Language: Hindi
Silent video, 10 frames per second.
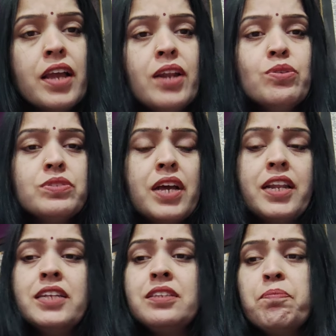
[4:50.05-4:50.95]
क्या नुकसान
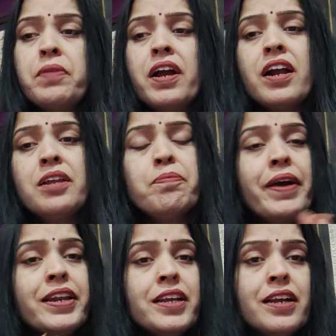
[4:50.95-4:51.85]
है सपना खड़े
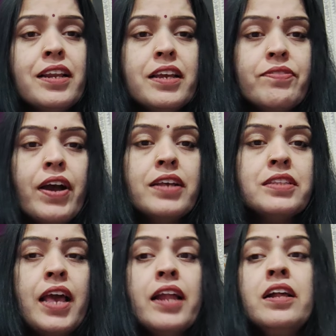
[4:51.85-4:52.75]
पैर निकल गई वहाँ
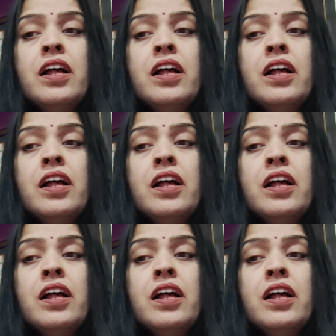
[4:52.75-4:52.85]
से आए